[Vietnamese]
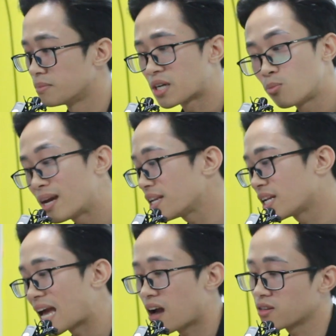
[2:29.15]
mình không biết
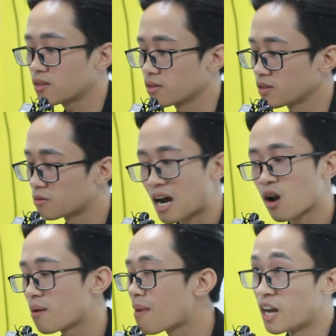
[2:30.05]
như nào nhá nhưng
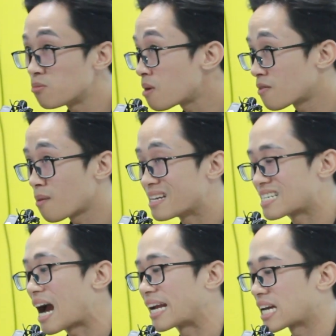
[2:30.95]
đại loại nếu mà vào
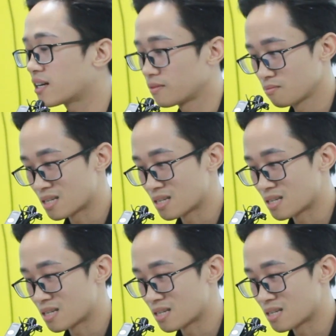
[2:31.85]
mình chạy nhá